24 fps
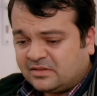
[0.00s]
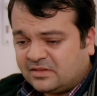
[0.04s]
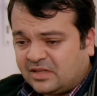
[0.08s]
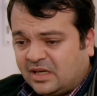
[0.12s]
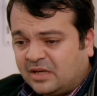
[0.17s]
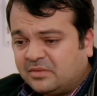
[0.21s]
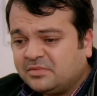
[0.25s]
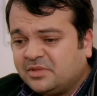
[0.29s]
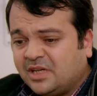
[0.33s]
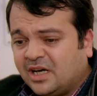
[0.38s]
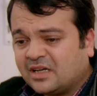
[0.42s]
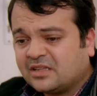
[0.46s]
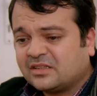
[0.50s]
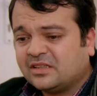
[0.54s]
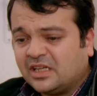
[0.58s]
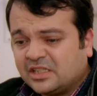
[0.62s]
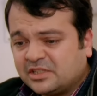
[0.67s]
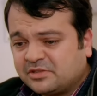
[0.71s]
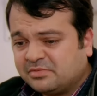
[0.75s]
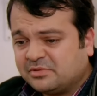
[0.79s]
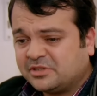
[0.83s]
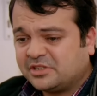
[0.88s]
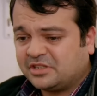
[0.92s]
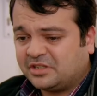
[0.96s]
Estaba
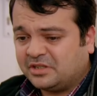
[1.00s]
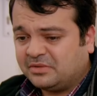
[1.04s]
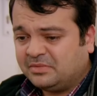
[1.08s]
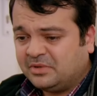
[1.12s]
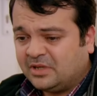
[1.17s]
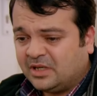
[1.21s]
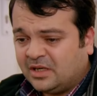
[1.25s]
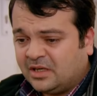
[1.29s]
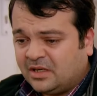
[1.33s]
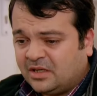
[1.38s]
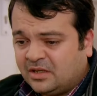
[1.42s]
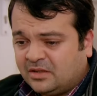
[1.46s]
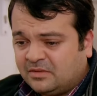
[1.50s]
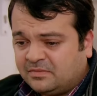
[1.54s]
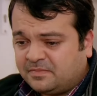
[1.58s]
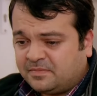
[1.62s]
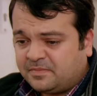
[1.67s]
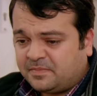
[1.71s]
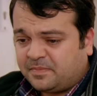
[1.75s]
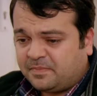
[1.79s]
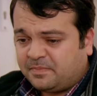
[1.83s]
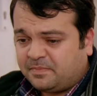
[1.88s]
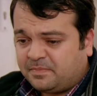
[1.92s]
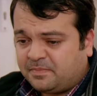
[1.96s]
cerca cuando vi que él
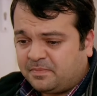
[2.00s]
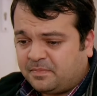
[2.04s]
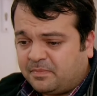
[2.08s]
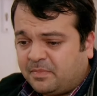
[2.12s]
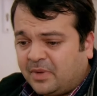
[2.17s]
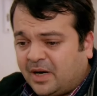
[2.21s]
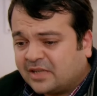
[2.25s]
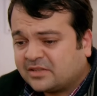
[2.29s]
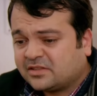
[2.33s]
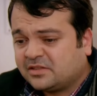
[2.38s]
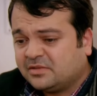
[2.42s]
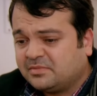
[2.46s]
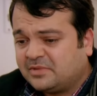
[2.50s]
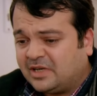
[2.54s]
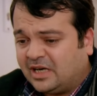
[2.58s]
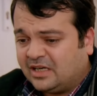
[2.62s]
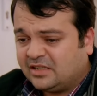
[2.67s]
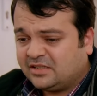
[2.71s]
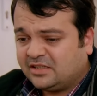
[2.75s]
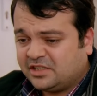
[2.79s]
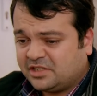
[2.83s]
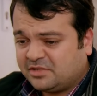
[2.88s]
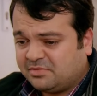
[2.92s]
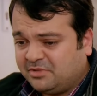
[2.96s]
la
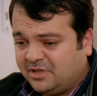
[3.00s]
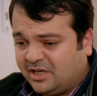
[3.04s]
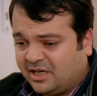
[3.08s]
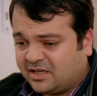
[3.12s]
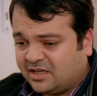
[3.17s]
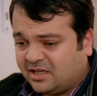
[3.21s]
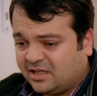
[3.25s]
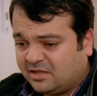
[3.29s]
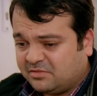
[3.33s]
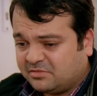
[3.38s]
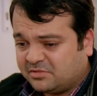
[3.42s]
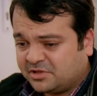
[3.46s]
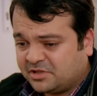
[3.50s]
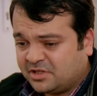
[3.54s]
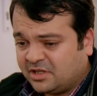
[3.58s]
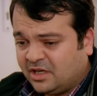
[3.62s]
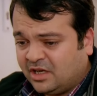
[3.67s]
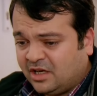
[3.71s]
agarró muy fuerte.